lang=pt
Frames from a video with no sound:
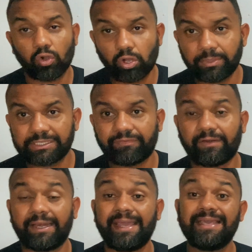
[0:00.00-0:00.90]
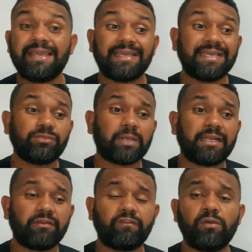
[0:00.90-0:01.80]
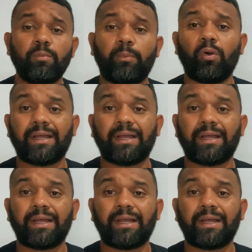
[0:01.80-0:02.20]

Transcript: Como eu já falei, isso alivia um pouco